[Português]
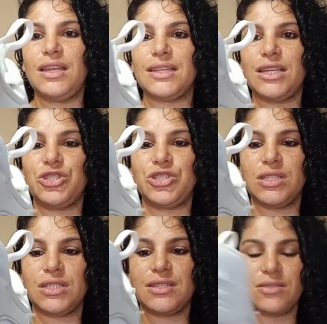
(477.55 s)
Ele é da
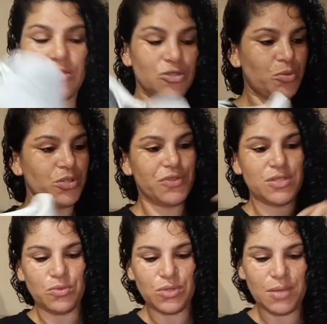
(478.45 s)
Adidas, então tu pode
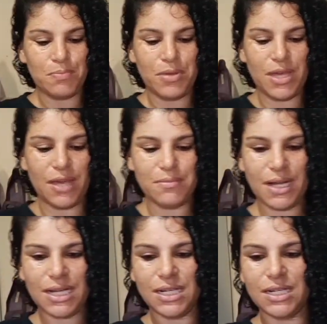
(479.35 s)
fazer um look bem
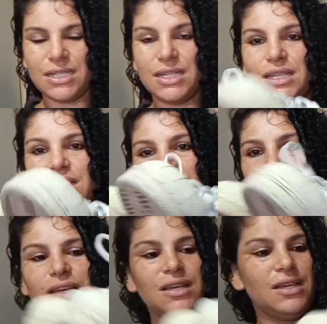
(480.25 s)
bacana aí.